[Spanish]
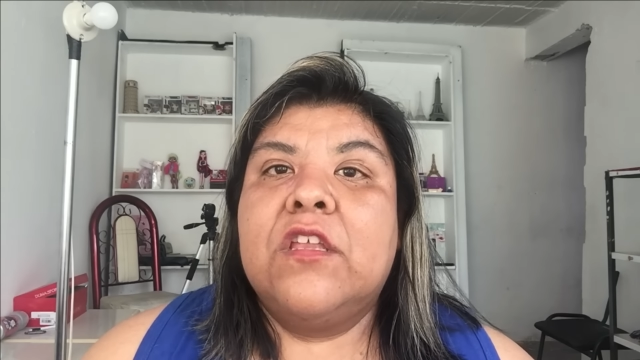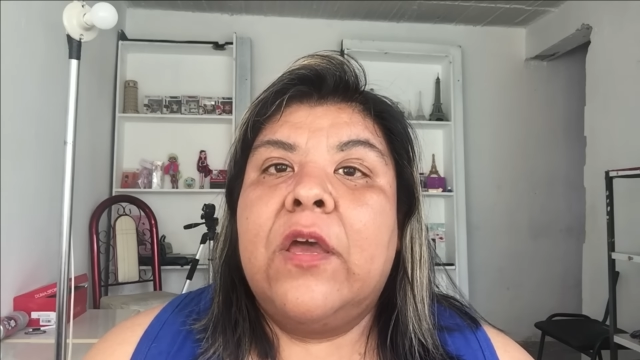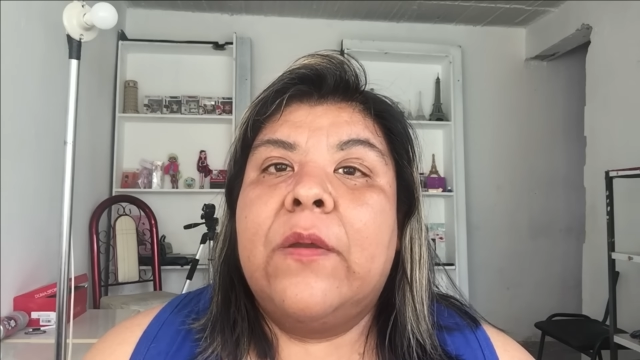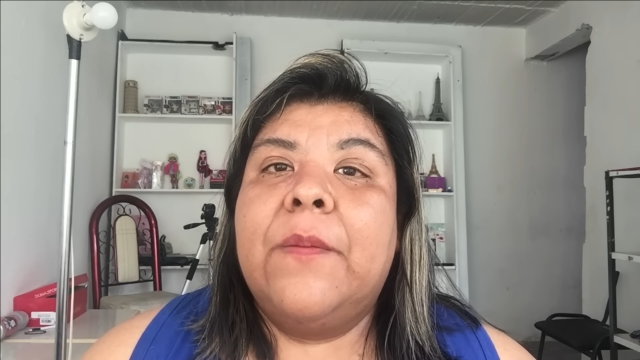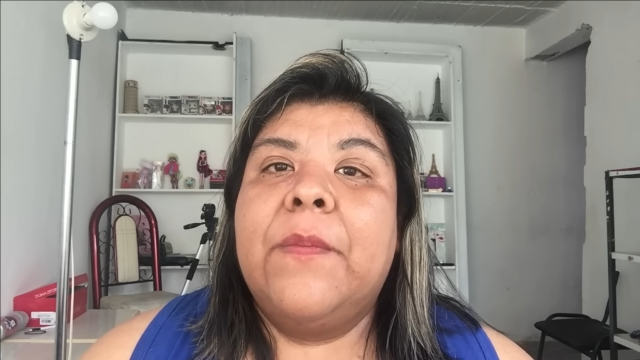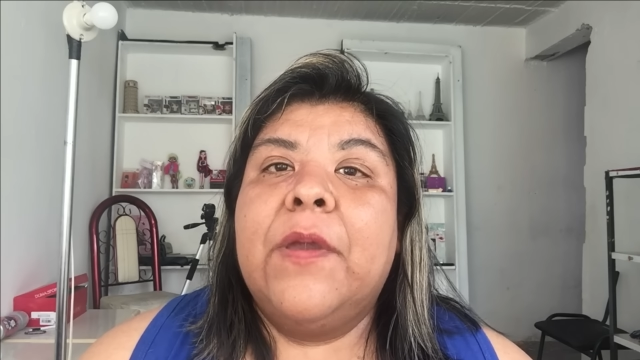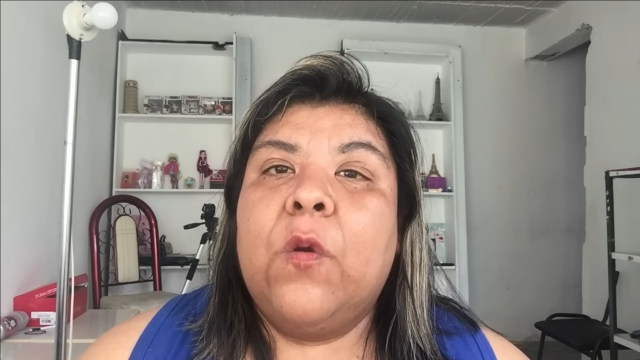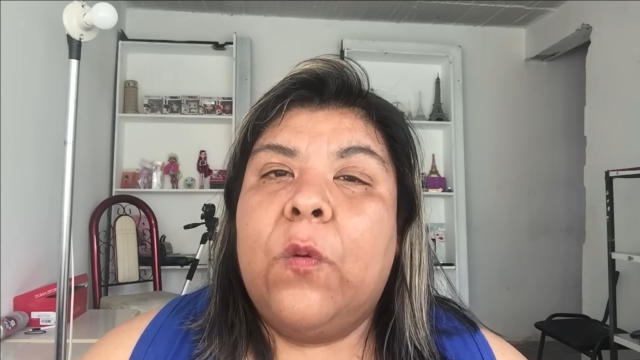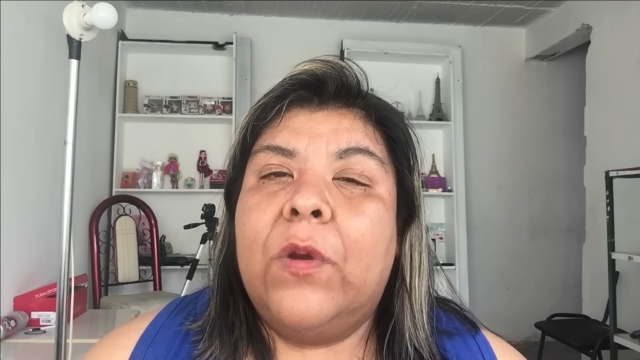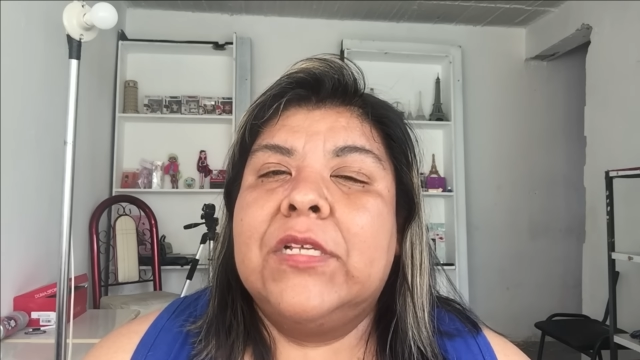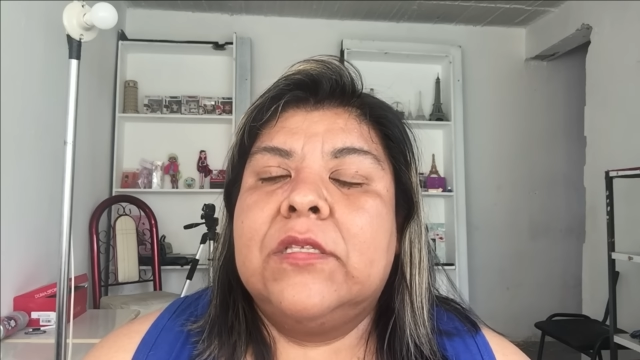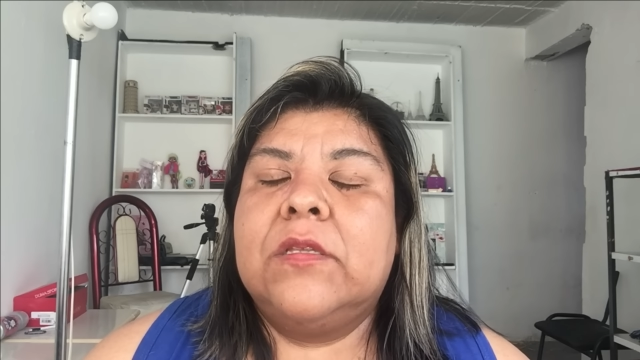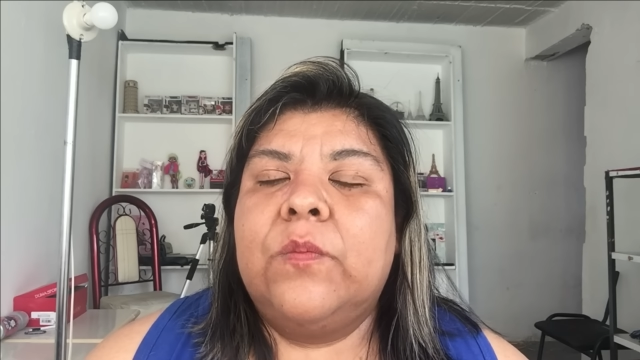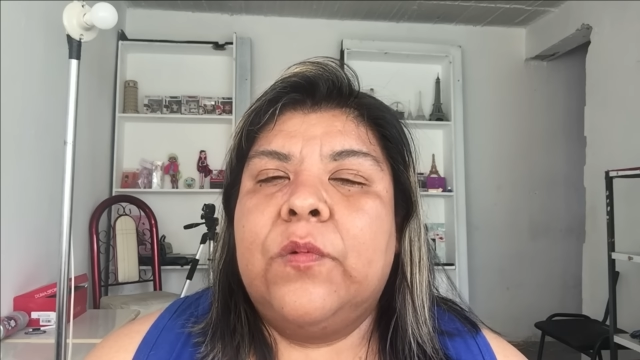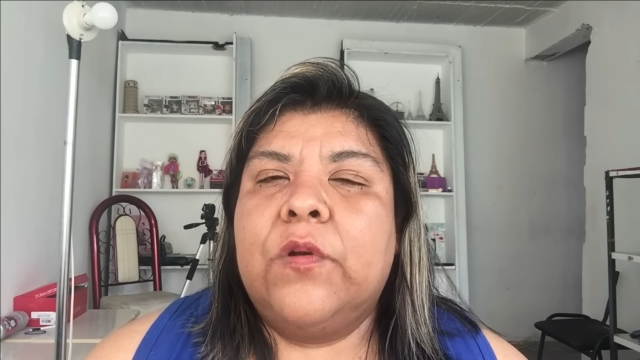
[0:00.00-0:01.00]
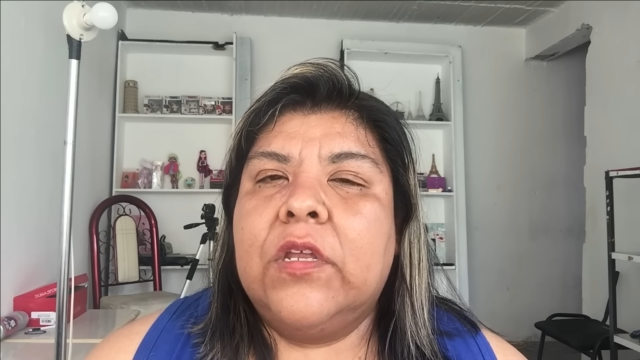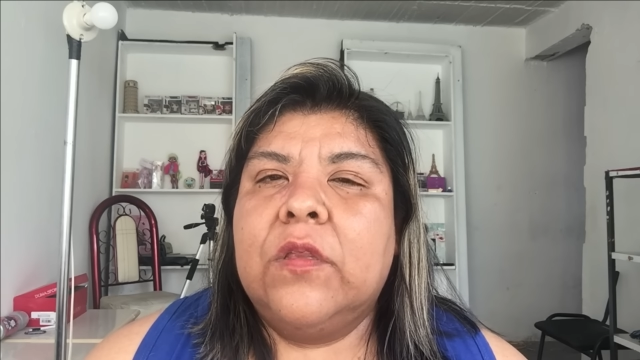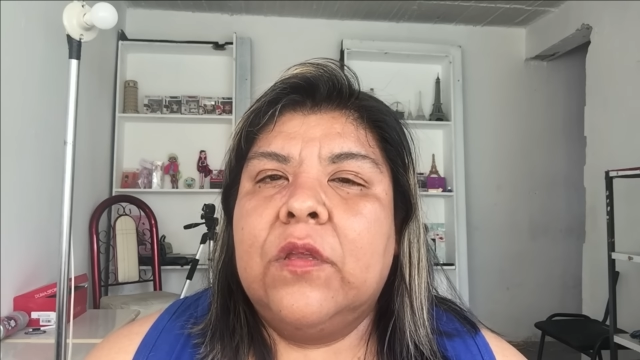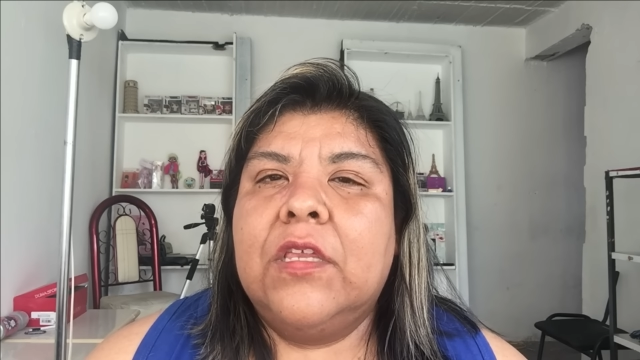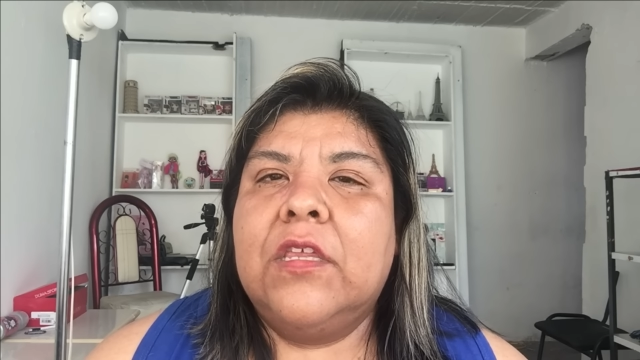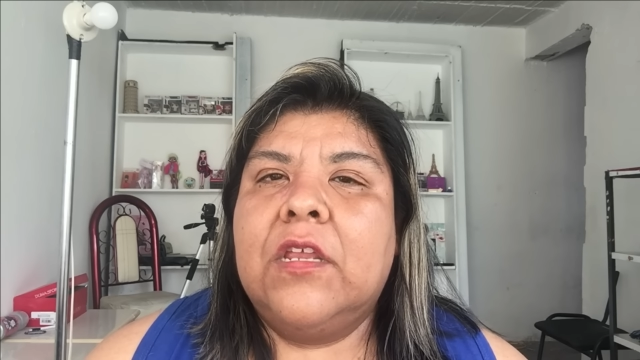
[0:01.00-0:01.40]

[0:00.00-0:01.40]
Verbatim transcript: todavía me cuesta un poquito de